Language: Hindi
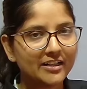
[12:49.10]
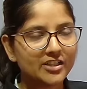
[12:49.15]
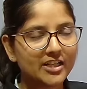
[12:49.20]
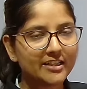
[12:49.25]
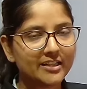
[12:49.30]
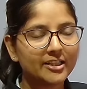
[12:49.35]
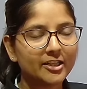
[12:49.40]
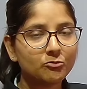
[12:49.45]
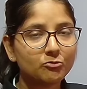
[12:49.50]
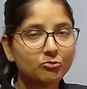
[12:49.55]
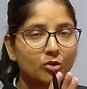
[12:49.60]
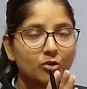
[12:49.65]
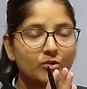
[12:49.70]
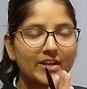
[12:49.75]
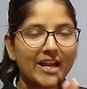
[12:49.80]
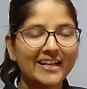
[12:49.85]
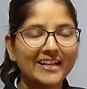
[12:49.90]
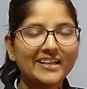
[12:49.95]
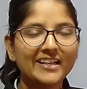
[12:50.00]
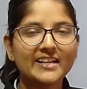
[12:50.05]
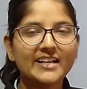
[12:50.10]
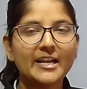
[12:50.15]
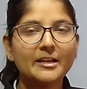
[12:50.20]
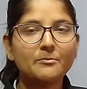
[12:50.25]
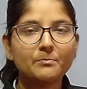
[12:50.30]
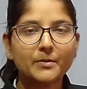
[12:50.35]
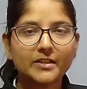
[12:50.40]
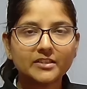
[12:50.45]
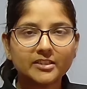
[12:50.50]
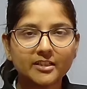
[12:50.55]
चाहते हैं उनको नाइन्टी नाइन
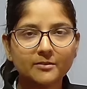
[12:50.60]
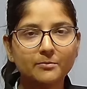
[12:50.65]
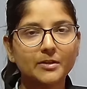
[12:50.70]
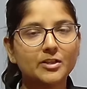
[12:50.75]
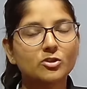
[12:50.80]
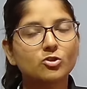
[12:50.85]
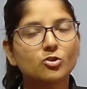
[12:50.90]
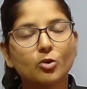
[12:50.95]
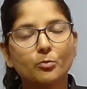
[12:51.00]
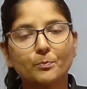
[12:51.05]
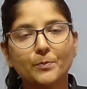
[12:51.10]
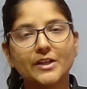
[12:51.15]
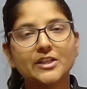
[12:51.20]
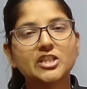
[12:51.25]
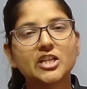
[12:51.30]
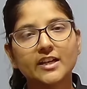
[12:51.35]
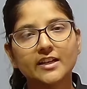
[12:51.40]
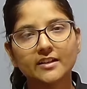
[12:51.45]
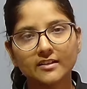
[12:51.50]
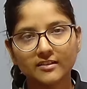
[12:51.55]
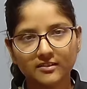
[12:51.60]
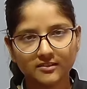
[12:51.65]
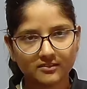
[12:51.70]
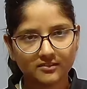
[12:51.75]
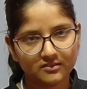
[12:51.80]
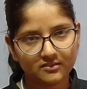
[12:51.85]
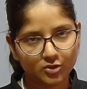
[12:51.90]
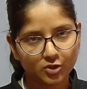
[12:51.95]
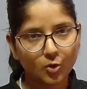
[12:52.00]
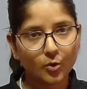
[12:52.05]
परसेंट बच्चों को पीछे
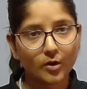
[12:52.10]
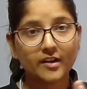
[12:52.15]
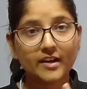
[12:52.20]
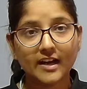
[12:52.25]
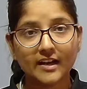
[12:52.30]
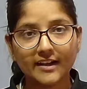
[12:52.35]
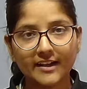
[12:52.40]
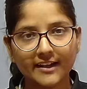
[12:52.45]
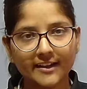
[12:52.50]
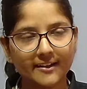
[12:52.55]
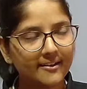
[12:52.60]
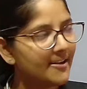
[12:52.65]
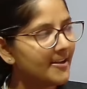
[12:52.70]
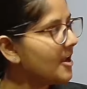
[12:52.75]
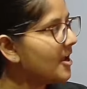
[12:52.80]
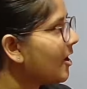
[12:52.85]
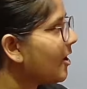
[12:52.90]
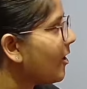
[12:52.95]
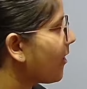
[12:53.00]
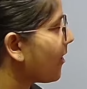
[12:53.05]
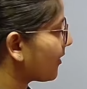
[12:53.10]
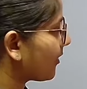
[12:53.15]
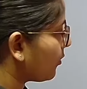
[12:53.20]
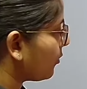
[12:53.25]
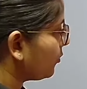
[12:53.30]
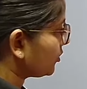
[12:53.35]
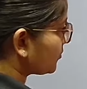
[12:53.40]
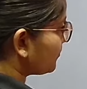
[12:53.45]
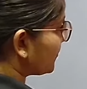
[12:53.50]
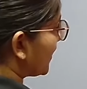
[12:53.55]
छोड़ना है और
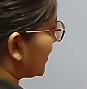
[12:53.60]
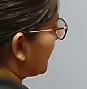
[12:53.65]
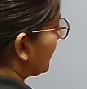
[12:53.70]
उसमें